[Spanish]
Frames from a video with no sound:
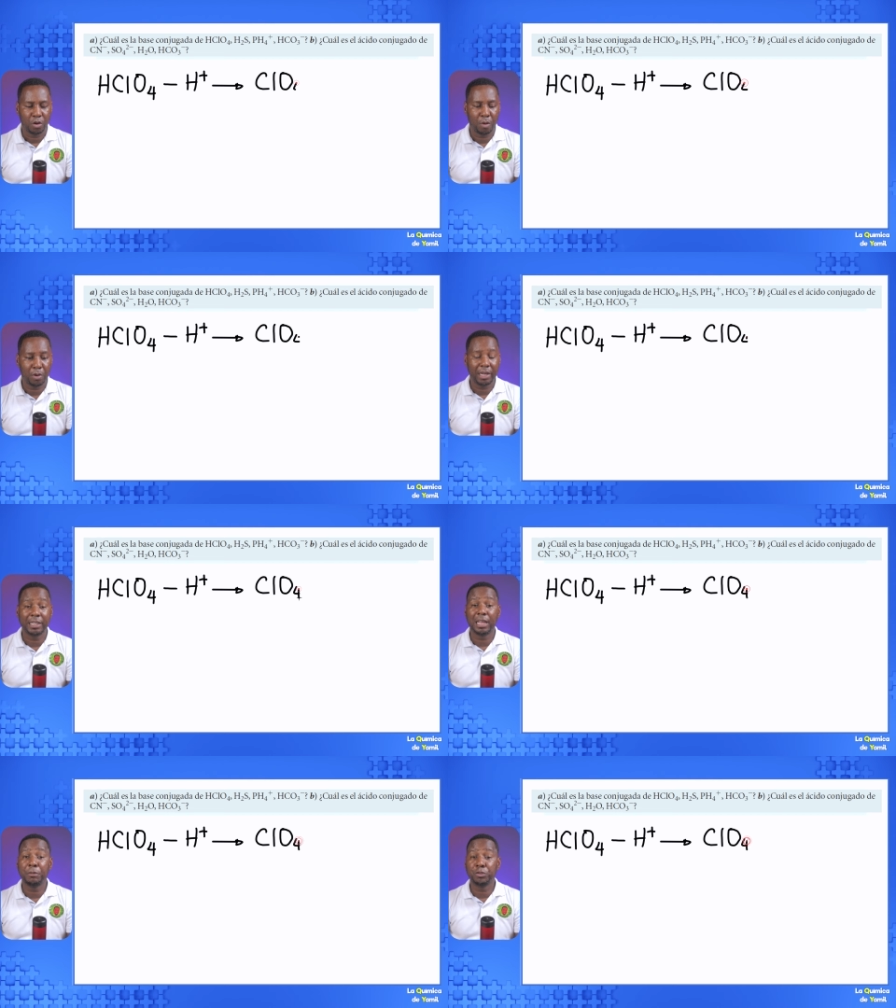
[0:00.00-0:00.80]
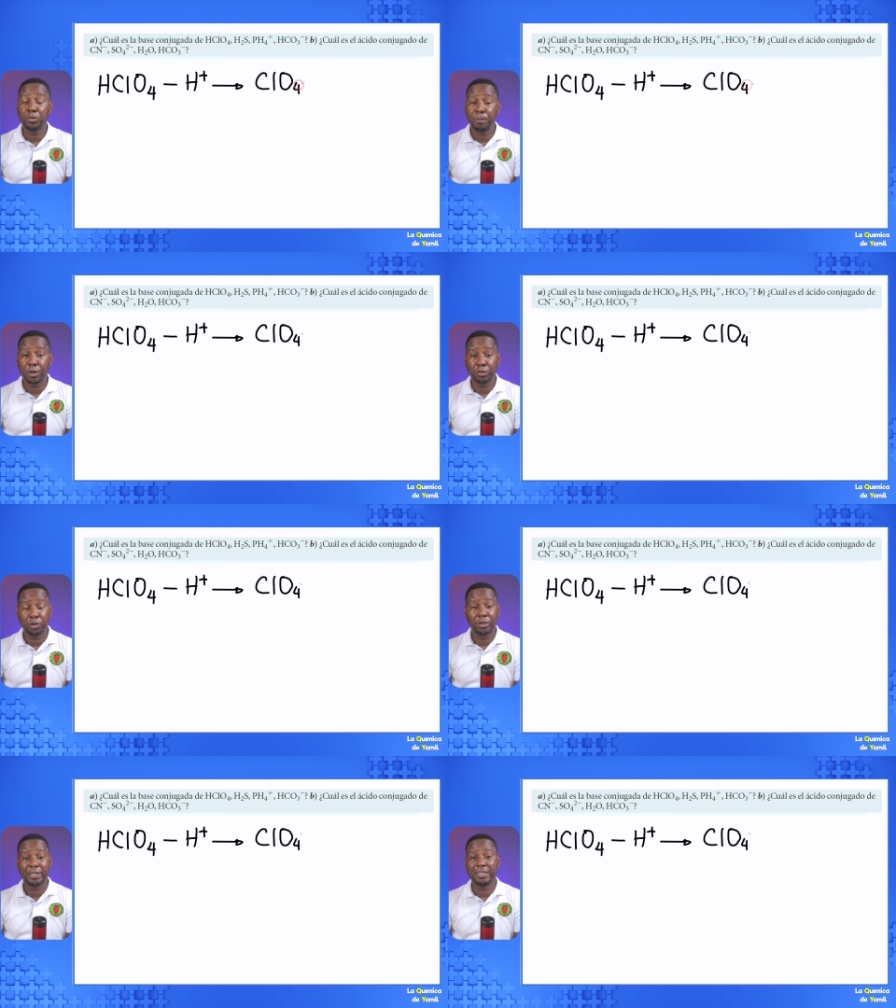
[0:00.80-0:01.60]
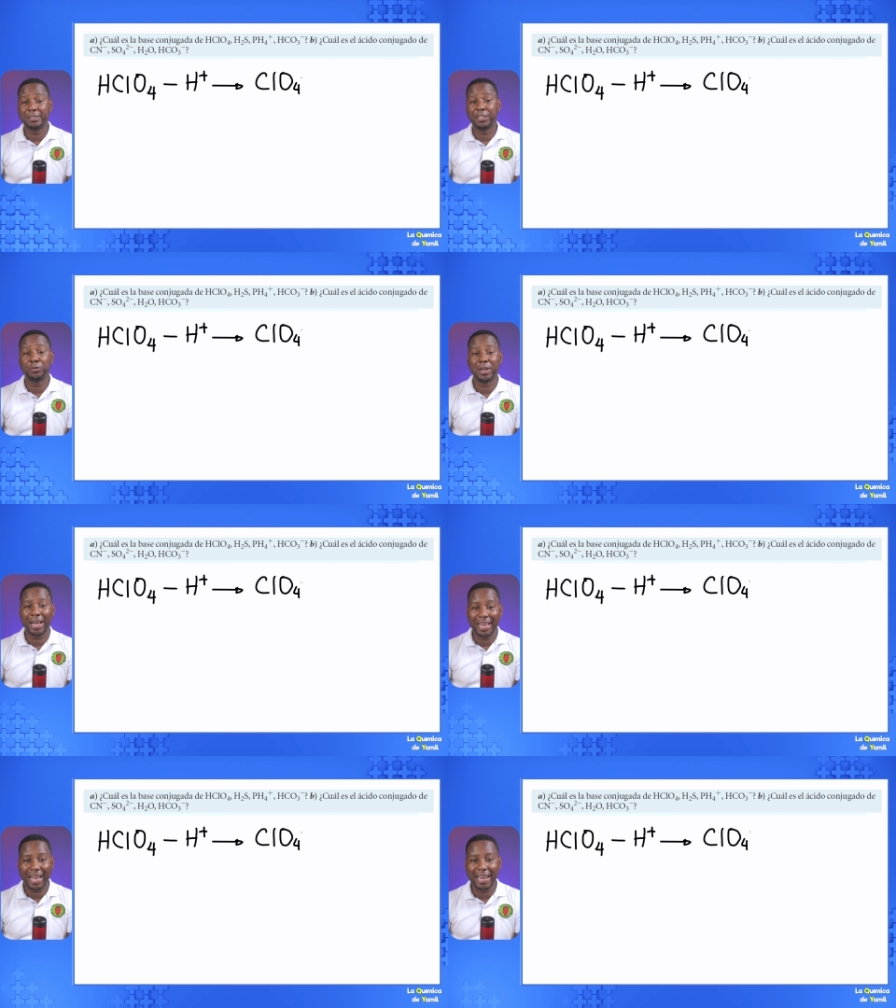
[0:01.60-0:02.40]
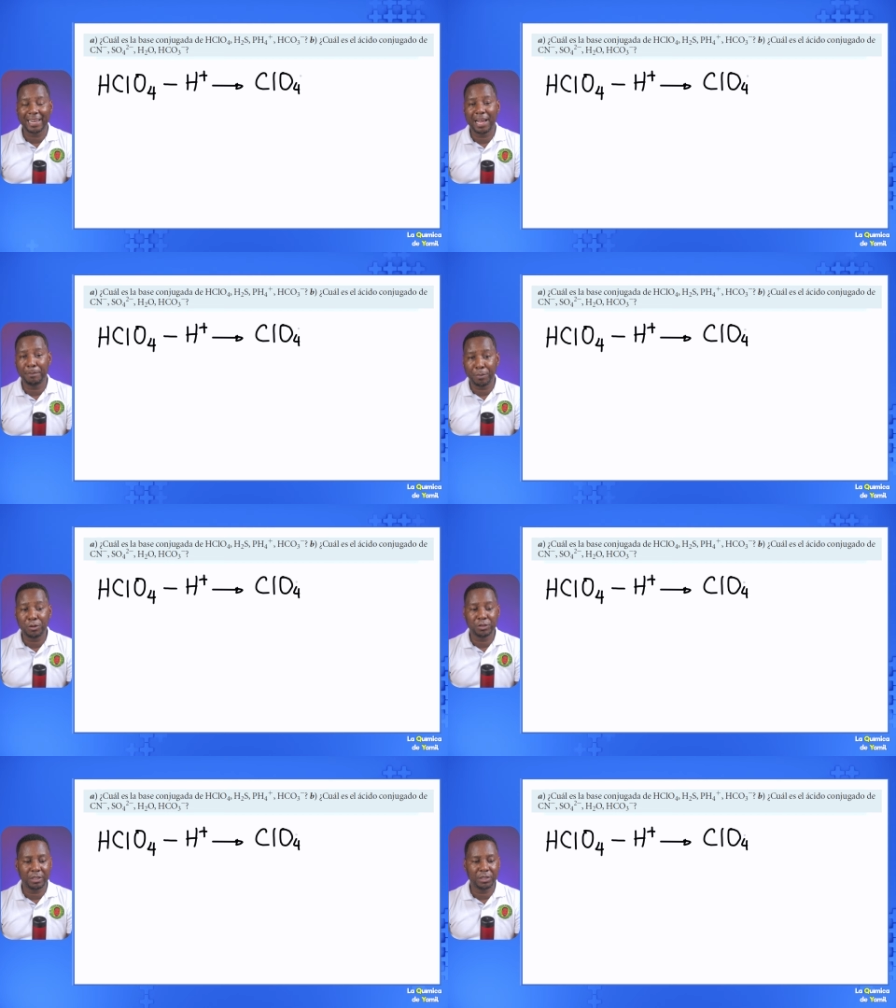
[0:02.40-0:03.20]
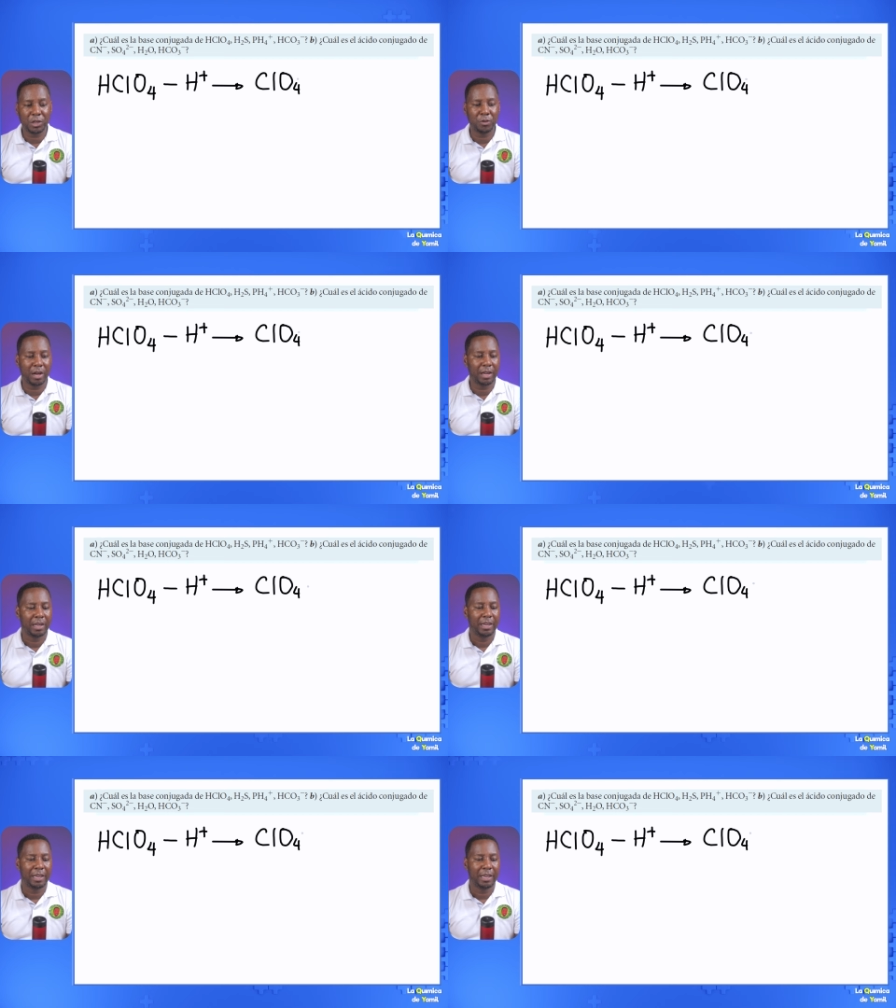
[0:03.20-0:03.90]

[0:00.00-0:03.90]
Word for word: Como le quitamos un protón, es decir, una carga positiva,